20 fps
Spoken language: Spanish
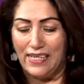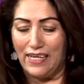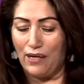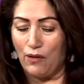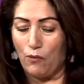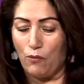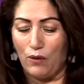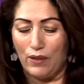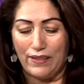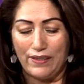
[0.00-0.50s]

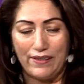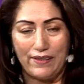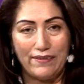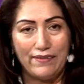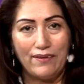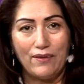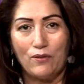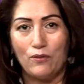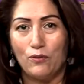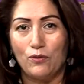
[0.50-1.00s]
en cualquier
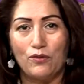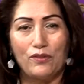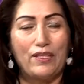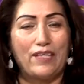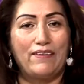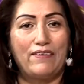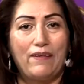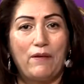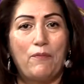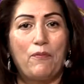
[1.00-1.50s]

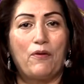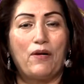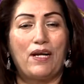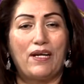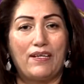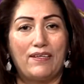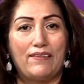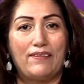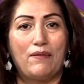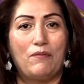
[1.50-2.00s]
circunstancia por
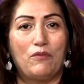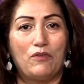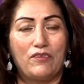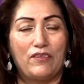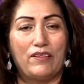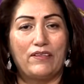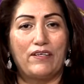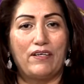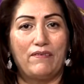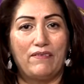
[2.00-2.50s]
la que
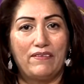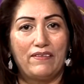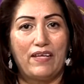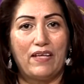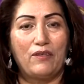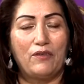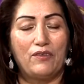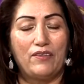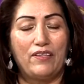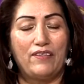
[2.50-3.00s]
estemos
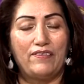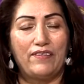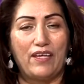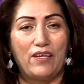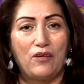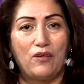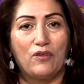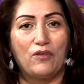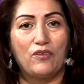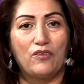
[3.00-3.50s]
atravesados, el
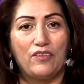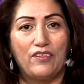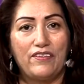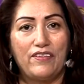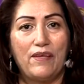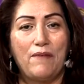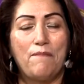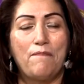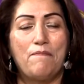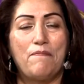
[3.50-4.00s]
Señor nos
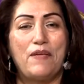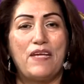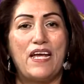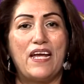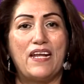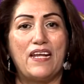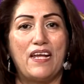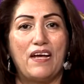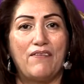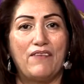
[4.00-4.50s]
dice,
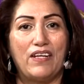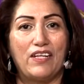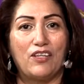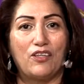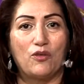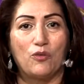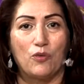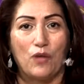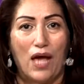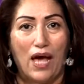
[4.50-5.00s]

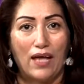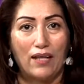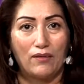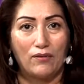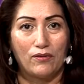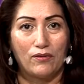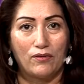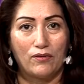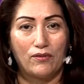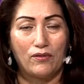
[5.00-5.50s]

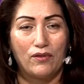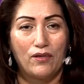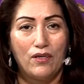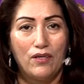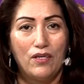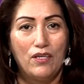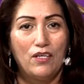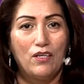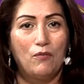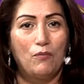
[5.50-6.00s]
bienaventurados.
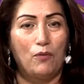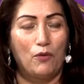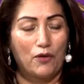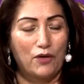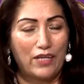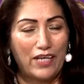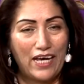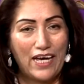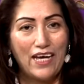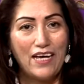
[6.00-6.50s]

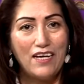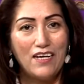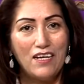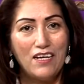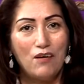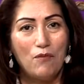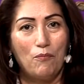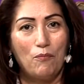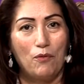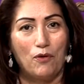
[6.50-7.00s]
¿Por qué?
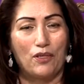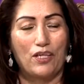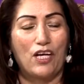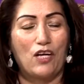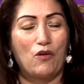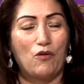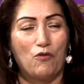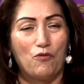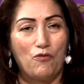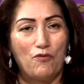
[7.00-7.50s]

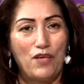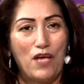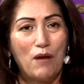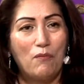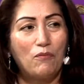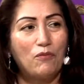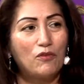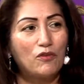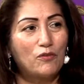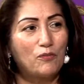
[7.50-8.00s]
porque
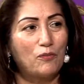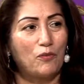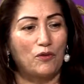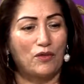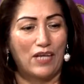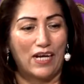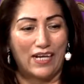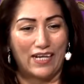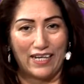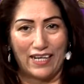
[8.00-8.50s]
confiamos,
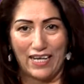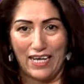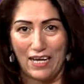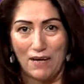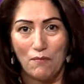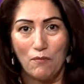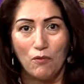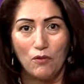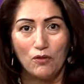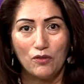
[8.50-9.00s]
porque
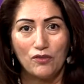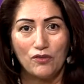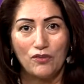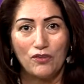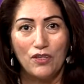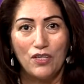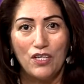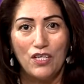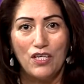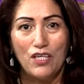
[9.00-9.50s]

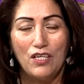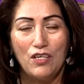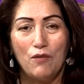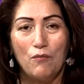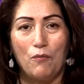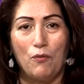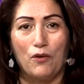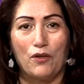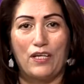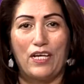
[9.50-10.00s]
creemos,
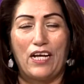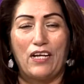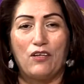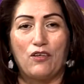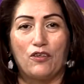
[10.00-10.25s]
porque